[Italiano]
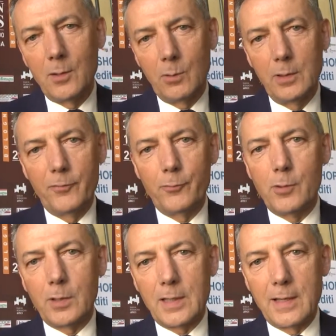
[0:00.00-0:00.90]
quelle
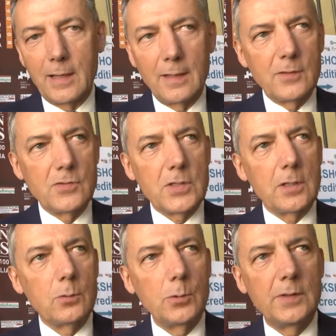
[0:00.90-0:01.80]
fuori dai grandi
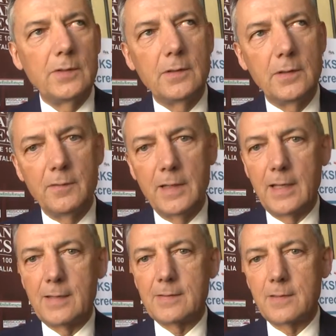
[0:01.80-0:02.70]
circuiti di
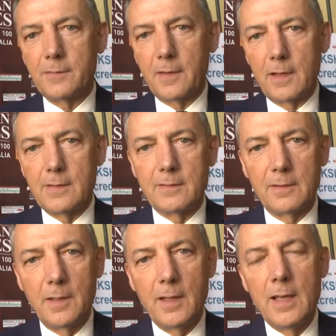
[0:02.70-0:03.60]
Venezia,
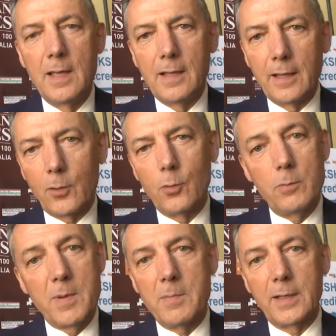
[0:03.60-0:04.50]
Firenze e
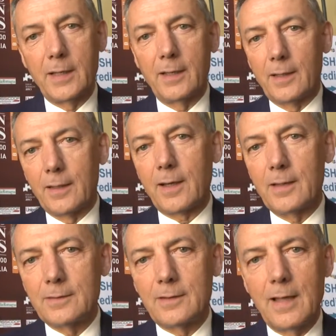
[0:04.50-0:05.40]
Roma, ma che in
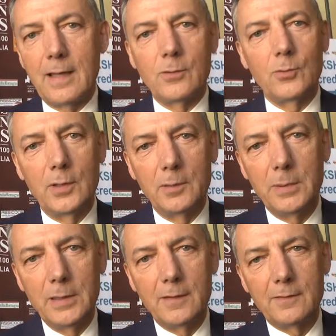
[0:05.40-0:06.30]
realtà hanno delle
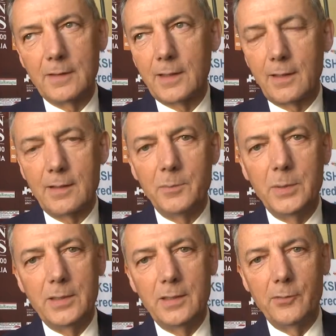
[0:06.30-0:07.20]
bellezze
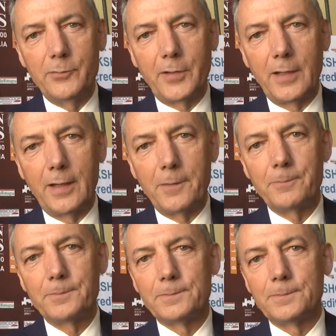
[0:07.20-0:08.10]
incredibili da
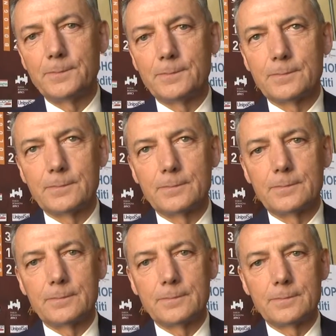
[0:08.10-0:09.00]
offrire.
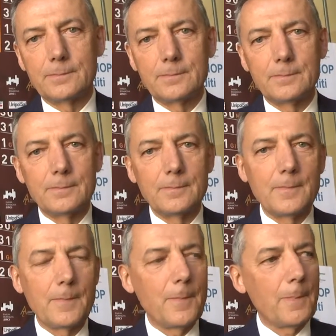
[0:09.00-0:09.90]
L'anno prossimo
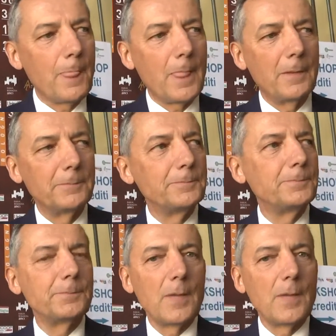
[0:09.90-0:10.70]
saremo ancora a Bologna?